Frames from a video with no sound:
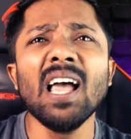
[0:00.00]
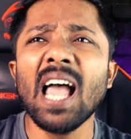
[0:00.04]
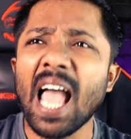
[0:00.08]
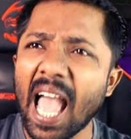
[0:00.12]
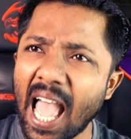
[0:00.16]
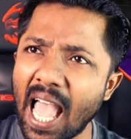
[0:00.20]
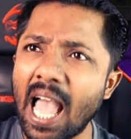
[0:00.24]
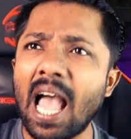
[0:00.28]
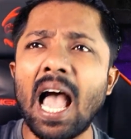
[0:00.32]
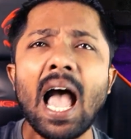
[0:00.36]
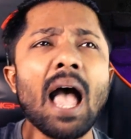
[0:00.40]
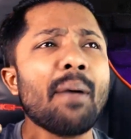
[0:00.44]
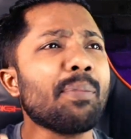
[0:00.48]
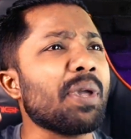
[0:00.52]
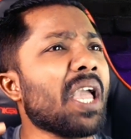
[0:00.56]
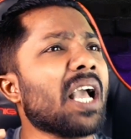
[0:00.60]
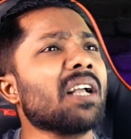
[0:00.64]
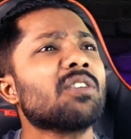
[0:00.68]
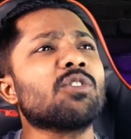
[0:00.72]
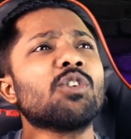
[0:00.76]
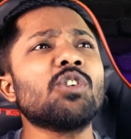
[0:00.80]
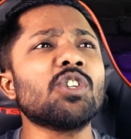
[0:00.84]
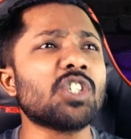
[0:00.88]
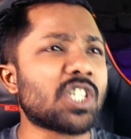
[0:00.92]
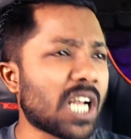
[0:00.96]
হ্যাঁ আমি
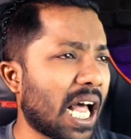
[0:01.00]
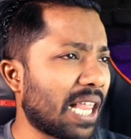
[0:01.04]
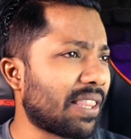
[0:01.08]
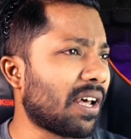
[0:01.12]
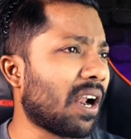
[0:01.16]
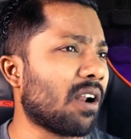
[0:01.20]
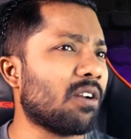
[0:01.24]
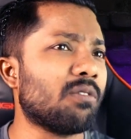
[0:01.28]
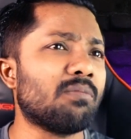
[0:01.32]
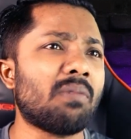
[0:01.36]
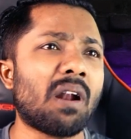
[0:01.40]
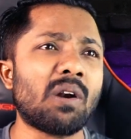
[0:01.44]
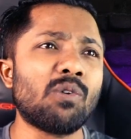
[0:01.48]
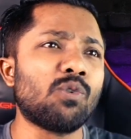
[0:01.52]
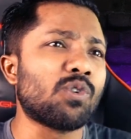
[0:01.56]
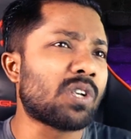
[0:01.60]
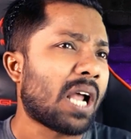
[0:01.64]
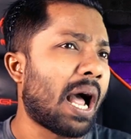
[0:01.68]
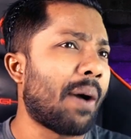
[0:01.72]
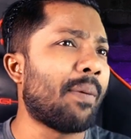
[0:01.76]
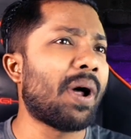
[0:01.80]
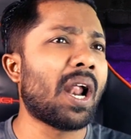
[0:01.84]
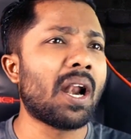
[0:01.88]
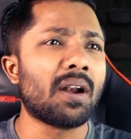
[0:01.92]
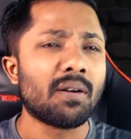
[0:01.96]
একজন সাধারণ মানুষ
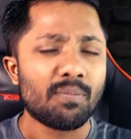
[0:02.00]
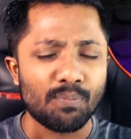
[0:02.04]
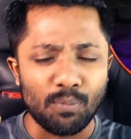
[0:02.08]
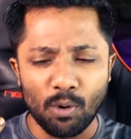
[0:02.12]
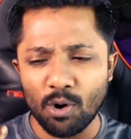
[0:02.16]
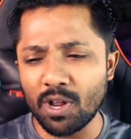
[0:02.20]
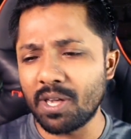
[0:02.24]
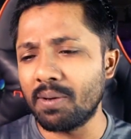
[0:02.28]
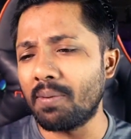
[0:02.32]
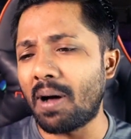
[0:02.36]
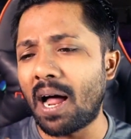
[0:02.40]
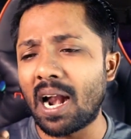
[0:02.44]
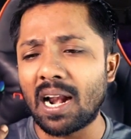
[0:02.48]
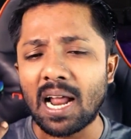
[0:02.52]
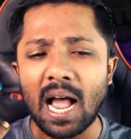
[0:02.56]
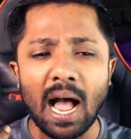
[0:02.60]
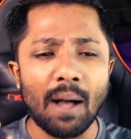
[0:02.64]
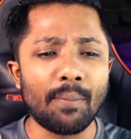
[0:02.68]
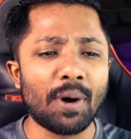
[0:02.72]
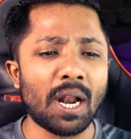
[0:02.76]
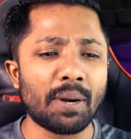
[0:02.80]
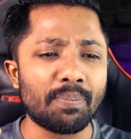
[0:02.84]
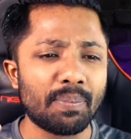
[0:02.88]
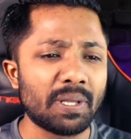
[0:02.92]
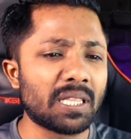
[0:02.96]
আমার পরিবার
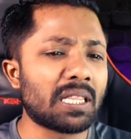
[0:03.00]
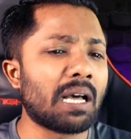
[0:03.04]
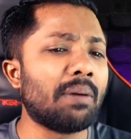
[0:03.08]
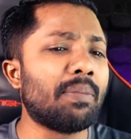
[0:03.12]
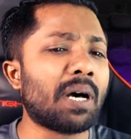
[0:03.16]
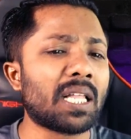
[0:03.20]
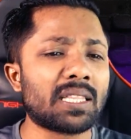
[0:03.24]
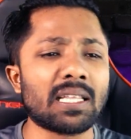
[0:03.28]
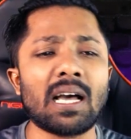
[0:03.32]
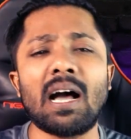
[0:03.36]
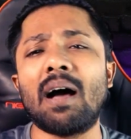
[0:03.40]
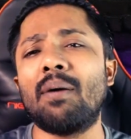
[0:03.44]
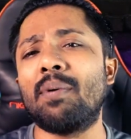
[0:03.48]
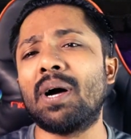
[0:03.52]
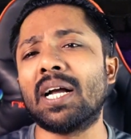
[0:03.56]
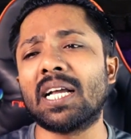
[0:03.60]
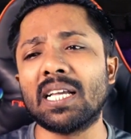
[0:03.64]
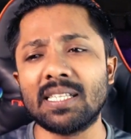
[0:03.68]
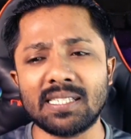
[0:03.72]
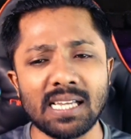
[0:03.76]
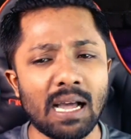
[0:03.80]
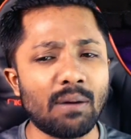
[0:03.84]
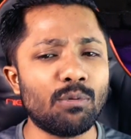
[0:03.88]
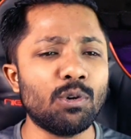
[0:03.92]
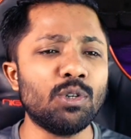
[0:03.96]
আমার পিতামাতা আমাকে
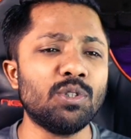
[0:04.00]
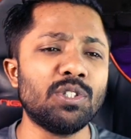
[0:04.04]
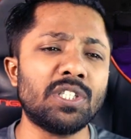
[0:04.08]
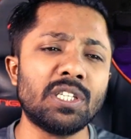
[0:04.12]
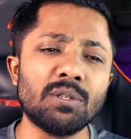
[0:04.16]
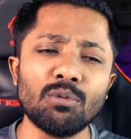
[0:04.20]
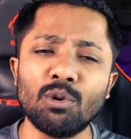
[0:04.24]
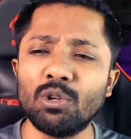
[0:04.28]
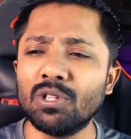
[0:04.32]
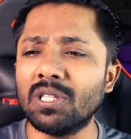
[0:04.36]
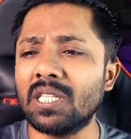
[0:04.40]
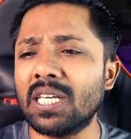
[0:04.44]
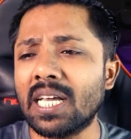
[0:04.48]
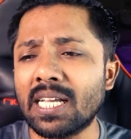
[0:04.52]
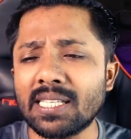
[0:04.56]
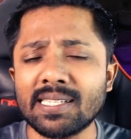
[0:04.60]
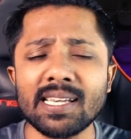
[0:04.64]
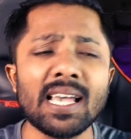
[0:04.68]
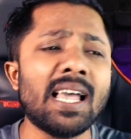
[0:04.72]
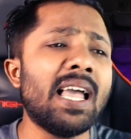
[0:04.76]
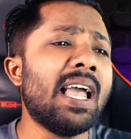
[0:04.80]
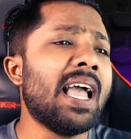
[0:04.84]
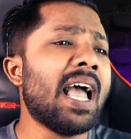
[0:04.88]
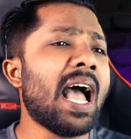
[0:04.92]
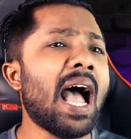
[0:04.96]
যেমন জীবন দিয়েছে
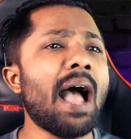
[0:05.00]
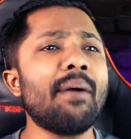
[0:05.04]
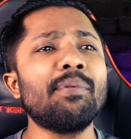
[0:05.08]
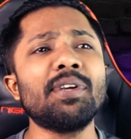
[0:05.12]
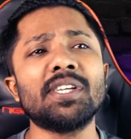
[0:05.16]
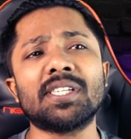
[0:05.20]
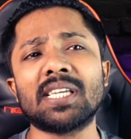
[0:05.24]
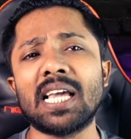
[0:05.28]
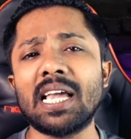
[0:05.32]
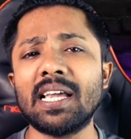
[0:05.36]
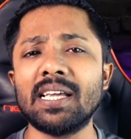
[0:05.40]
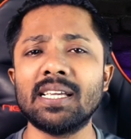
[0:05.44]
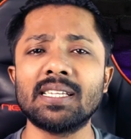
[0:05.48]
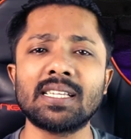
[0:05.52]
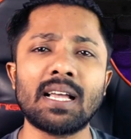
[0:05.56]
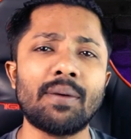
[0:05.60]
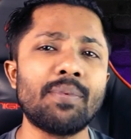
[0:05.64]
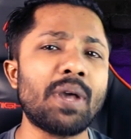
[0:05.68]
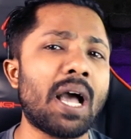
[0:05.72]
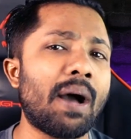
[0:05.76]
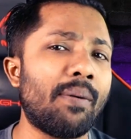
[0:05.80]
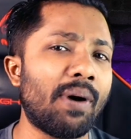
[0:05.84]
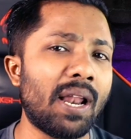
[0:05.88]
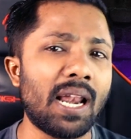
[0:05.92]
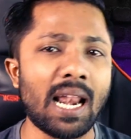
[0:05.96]
আমি সেই হিসাবে
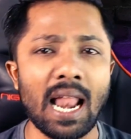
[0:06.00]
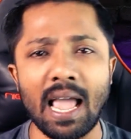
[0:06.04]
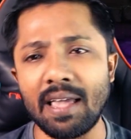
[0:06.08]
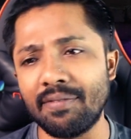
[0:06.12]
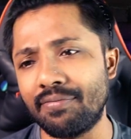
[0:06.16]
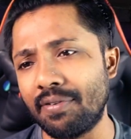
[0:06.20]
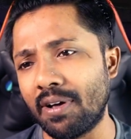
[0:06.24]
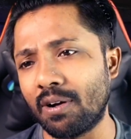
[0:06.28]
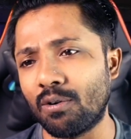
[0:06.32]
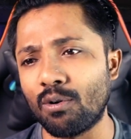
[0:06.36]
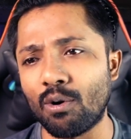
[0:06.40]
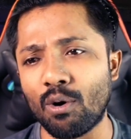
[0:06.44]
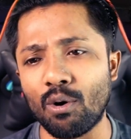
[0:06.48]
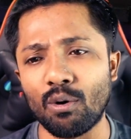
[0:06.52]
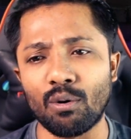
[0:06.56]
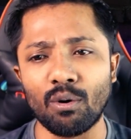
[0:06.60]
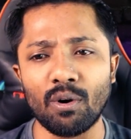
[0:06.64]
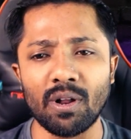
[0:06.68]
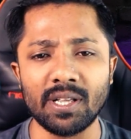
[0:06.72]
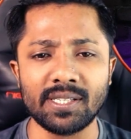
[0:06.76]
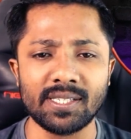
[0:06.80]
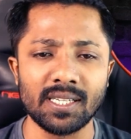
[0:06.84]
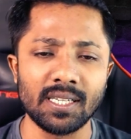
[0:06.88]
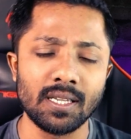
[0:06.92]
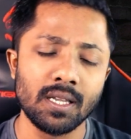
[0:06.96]
আমার লাইফে গ্রো
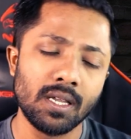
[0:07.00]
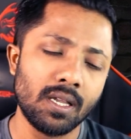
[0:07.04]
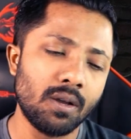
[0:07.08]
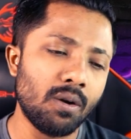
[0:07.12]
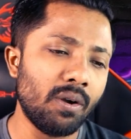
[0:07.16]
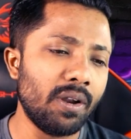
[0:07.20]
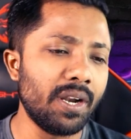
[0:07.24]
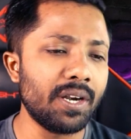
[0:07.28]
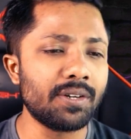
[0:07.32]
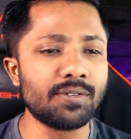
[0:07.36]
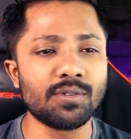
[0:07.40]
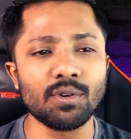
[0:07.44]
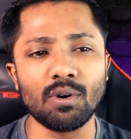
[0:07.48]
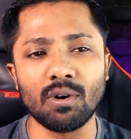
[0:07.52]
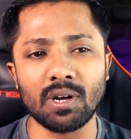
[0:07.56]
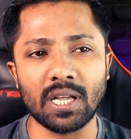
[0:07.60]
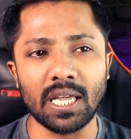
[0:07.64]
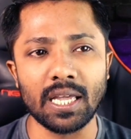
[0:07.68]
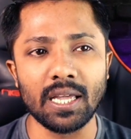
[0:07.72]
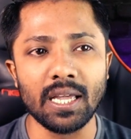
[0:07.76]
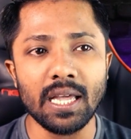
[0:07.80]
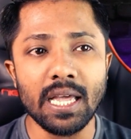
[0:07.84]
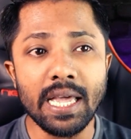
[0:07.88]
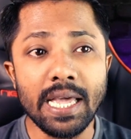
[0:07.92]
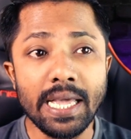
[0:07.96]
করেছি ইটস
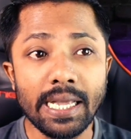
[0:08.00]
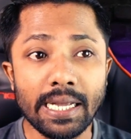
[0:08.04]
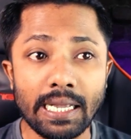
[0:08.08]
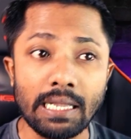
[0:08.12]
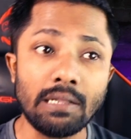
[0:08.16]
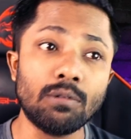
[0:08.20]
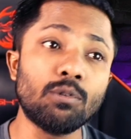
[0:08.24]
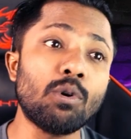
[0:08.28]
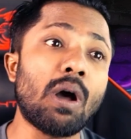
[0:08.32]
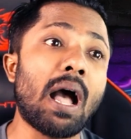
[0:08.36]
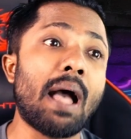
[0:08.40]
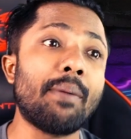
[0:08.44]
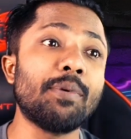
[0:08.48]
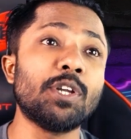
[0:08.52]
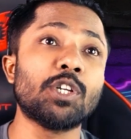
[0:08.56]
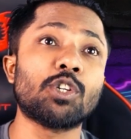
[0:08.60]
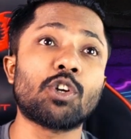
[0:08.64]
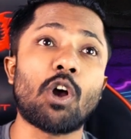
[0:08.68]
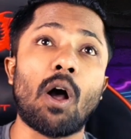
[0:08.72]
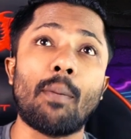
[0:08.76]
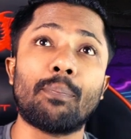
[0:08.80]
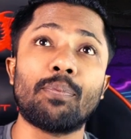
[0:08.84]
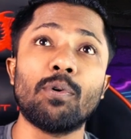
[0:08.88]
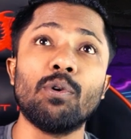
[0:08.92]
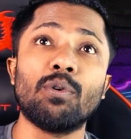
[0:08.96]
ওকে কিন্তু আমি
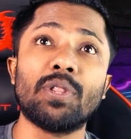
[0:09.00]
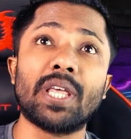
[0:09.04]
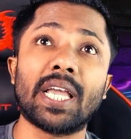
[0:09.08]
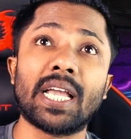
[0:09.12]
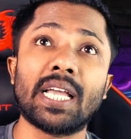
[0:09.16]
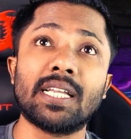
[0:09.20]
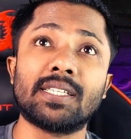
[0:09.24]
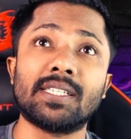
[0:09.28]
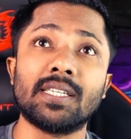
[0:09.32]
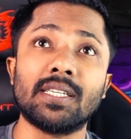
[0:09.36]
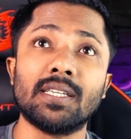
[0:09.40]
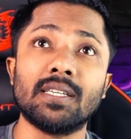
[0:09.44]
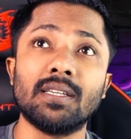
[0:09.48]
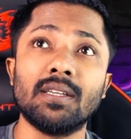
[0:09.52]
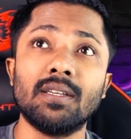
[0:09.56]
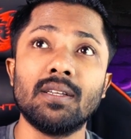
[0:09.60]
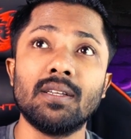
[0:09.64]
স্বপ্ন দেখেছি